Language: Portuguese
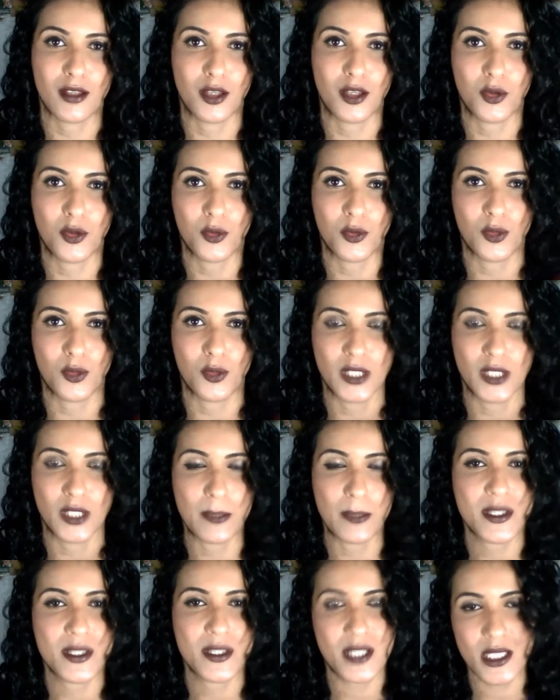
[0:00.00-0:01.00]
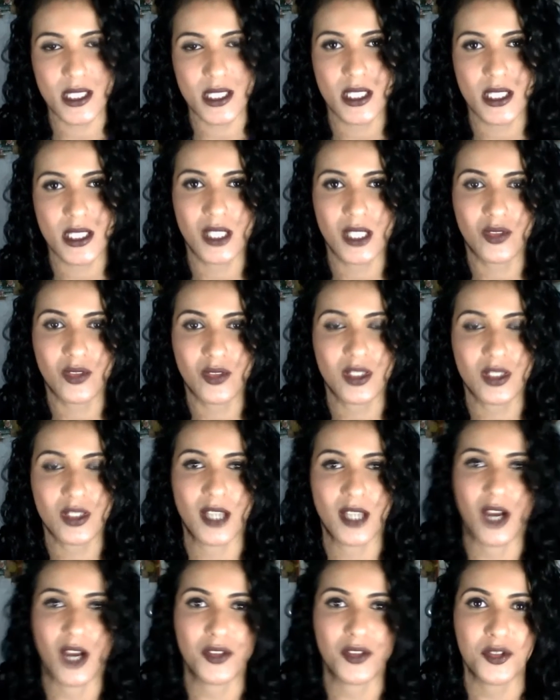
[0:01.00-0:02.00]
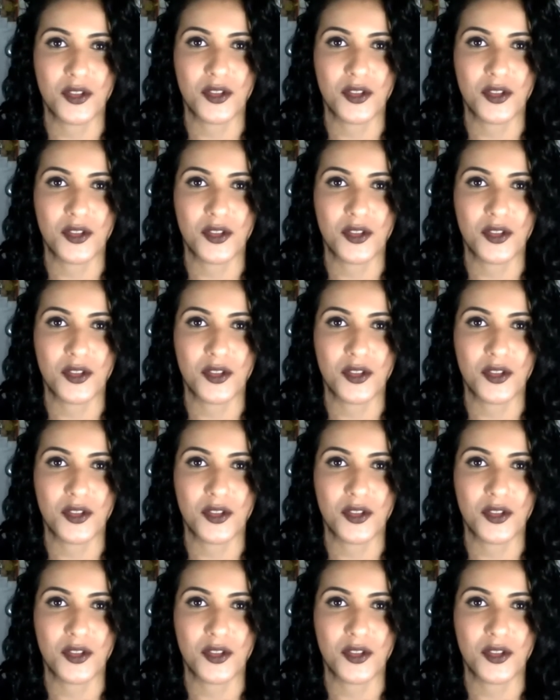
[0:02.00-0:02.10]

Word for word: eu andei pesquisando e tal,